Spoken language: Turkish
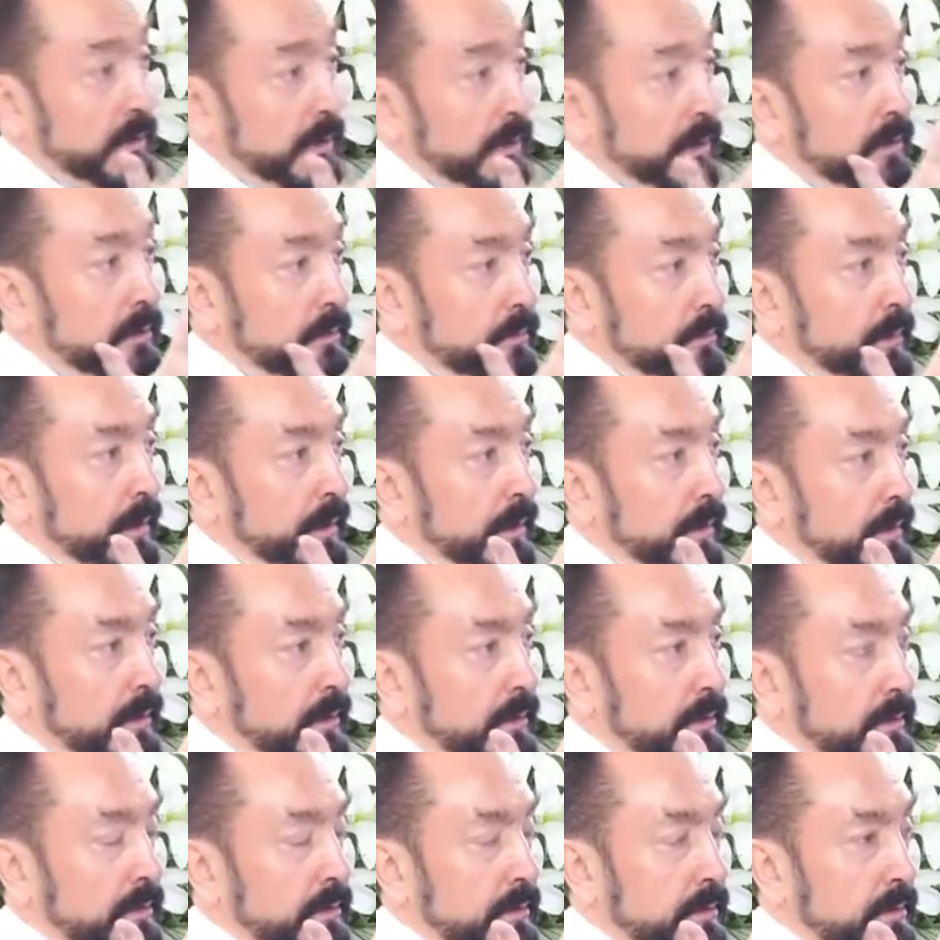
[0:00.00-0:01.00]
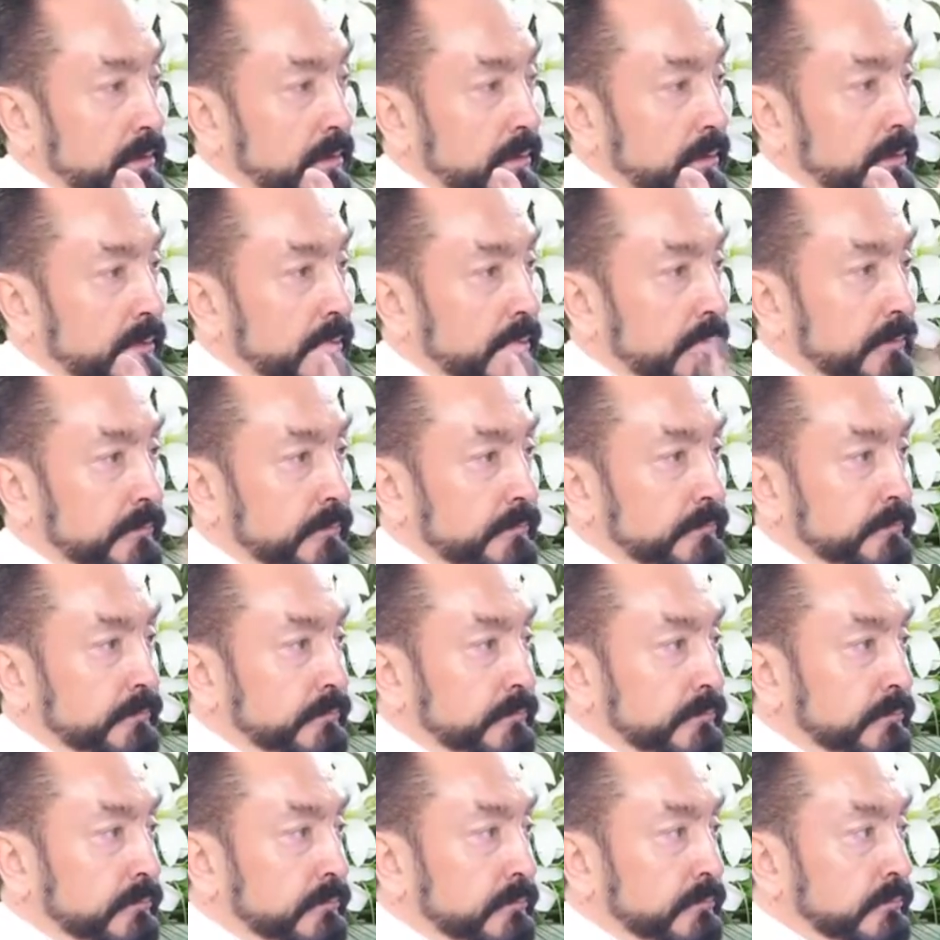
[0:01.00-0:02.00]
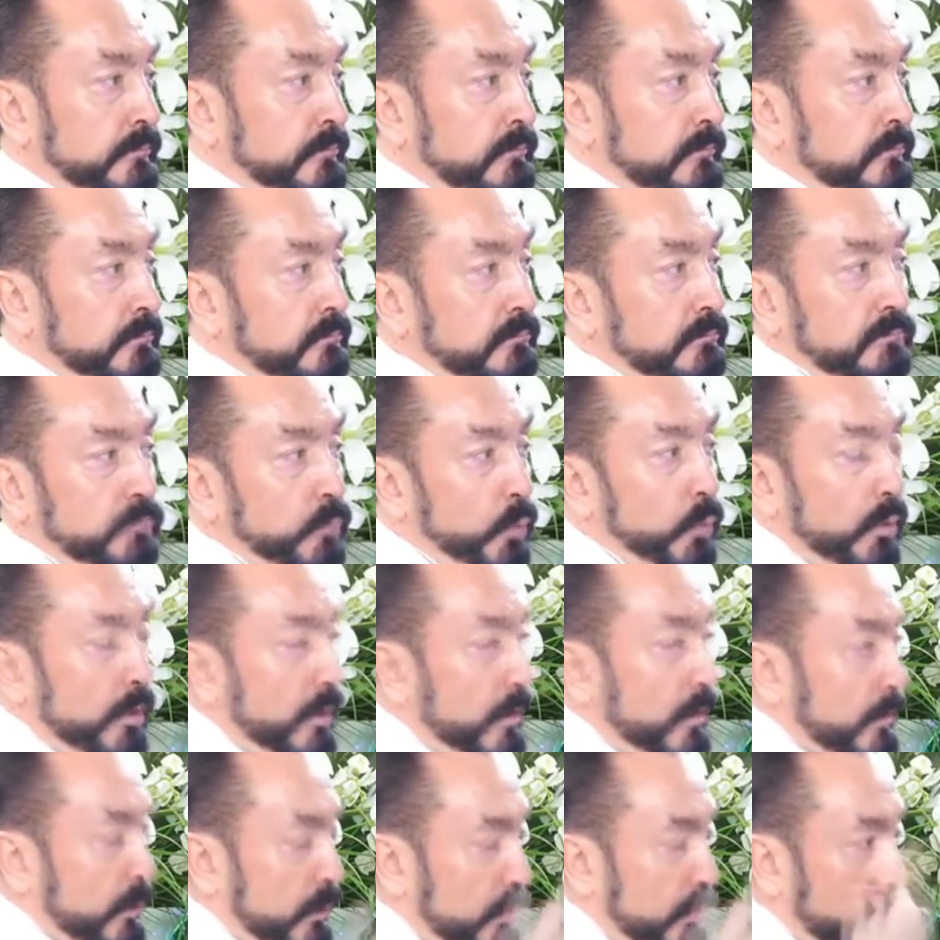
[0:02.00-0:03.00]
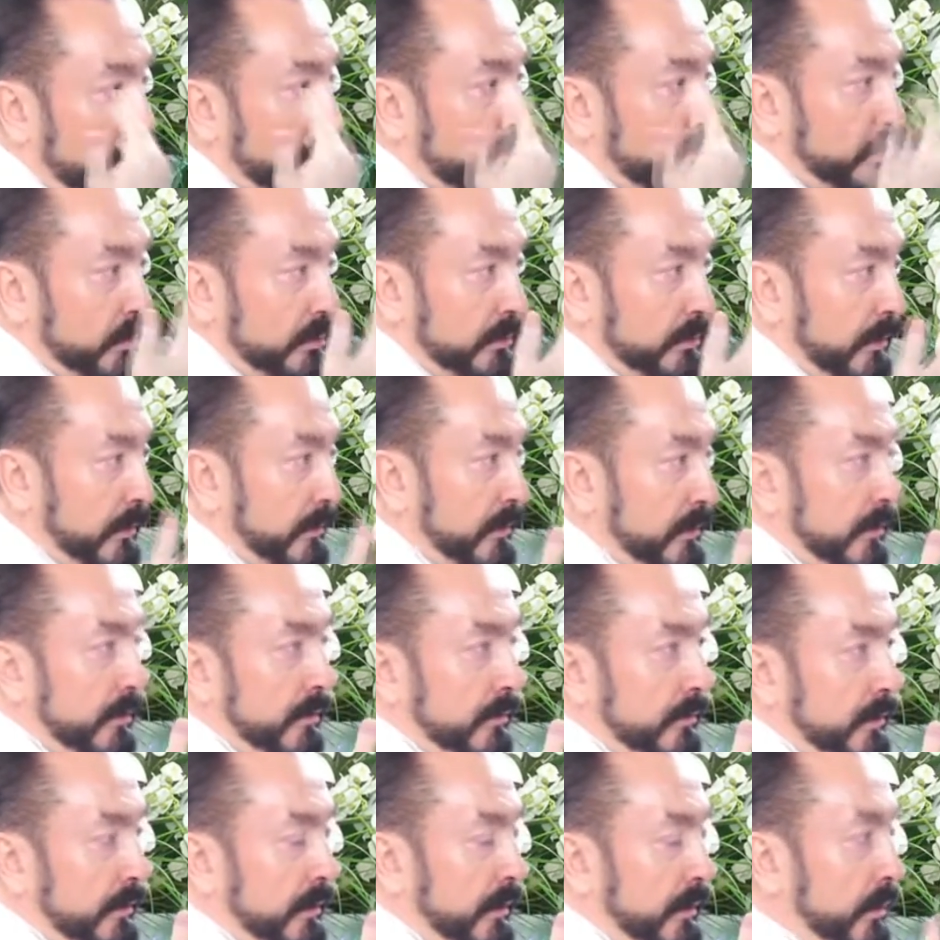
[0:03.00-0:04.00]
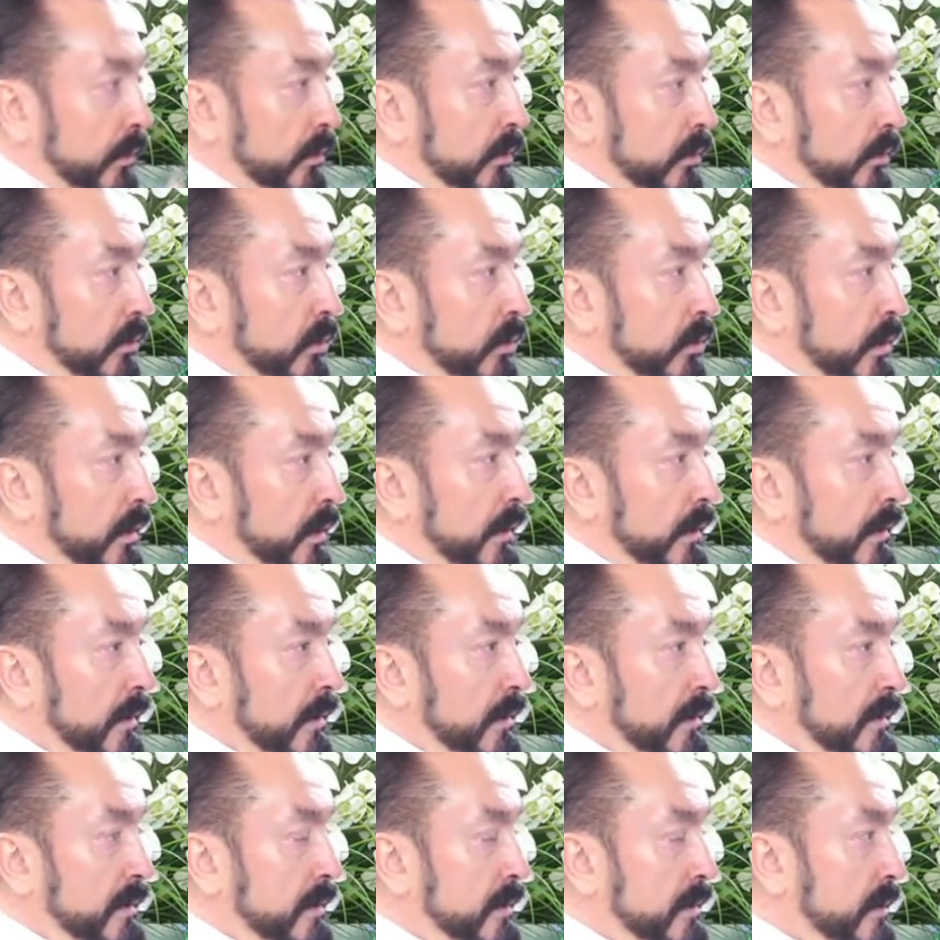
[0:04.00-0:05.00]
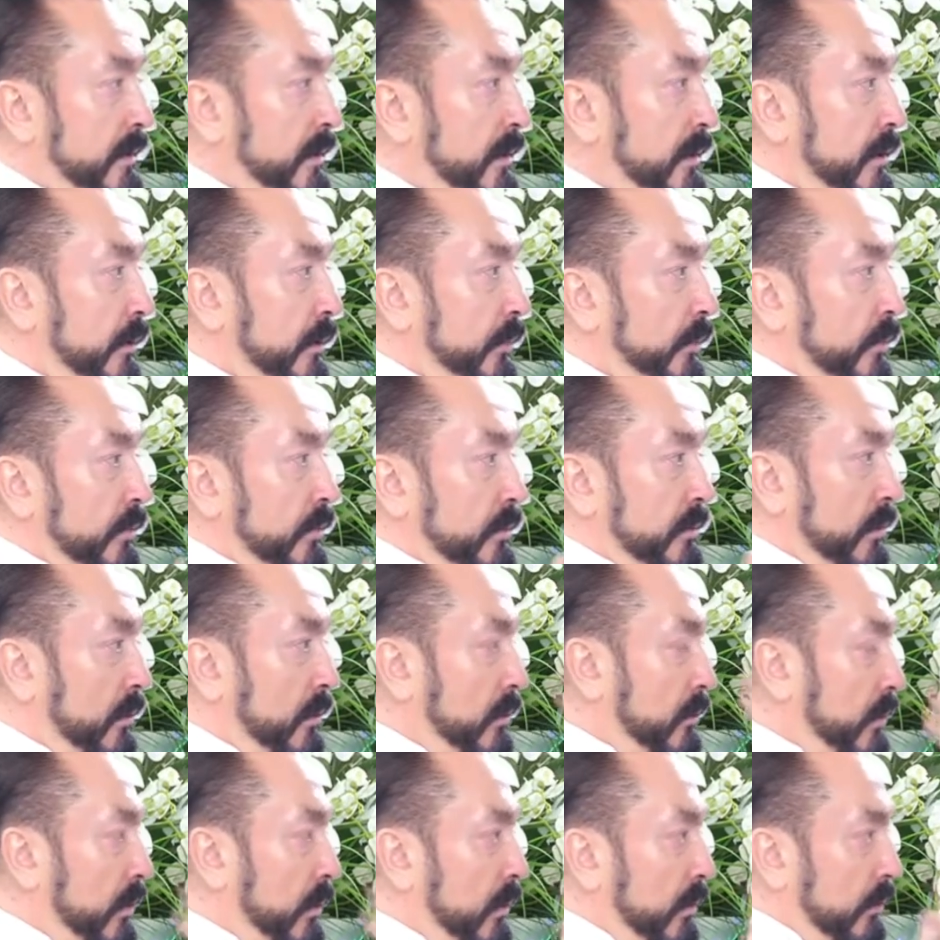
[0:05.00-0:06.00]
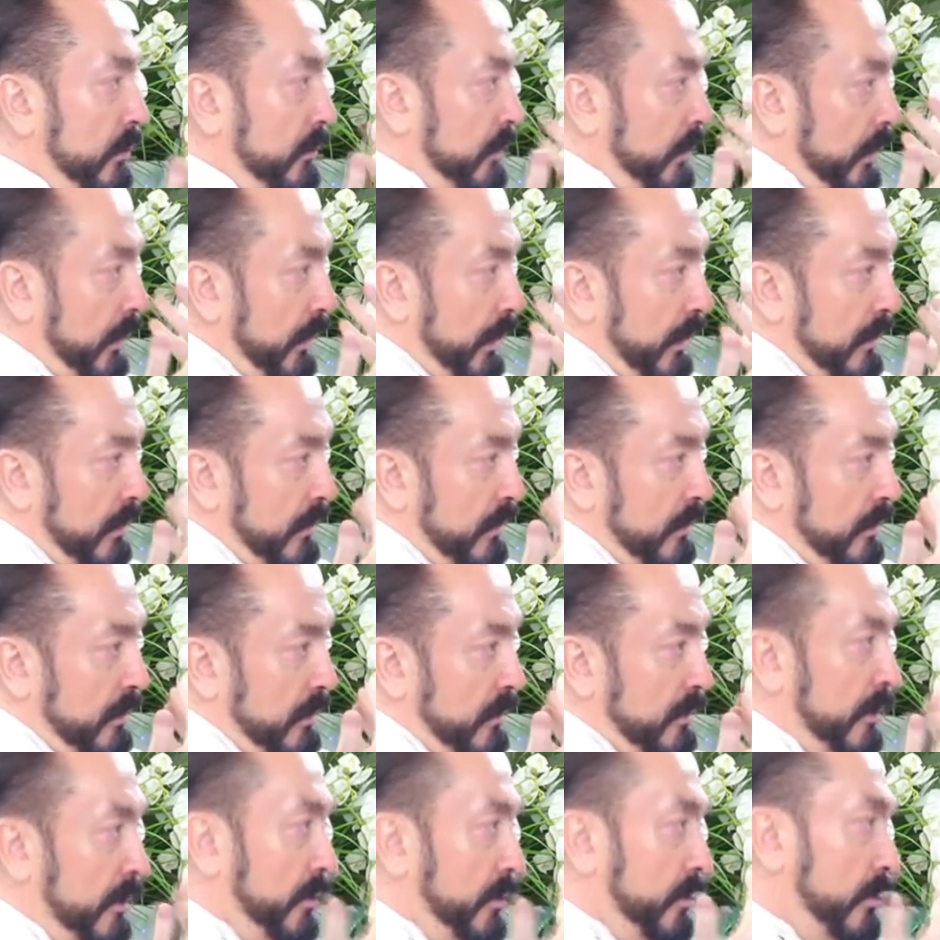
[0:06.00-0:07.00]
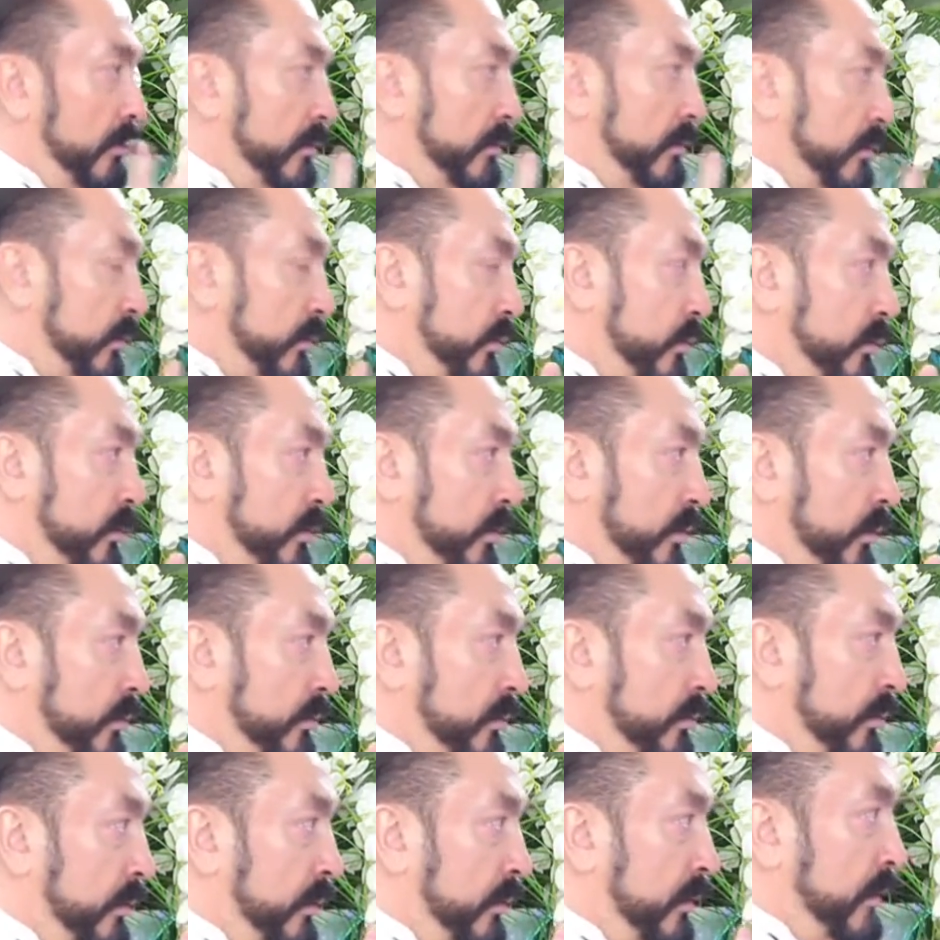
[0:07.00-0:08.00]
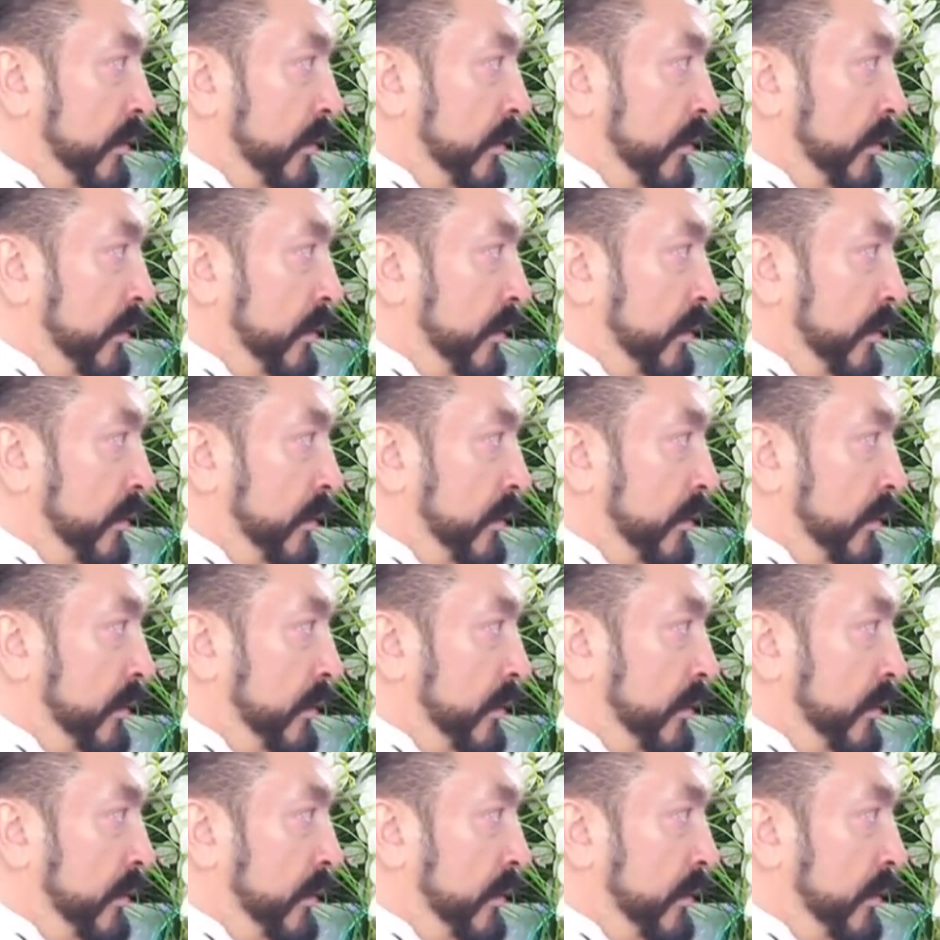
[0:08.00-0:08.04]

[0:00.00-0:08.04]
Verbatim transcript: ayrı bir ahlaksızlıktır. Olabilir onda düzeltilebilir yani. Lokal anestezini yapıyorsan eğriyse düz olsun.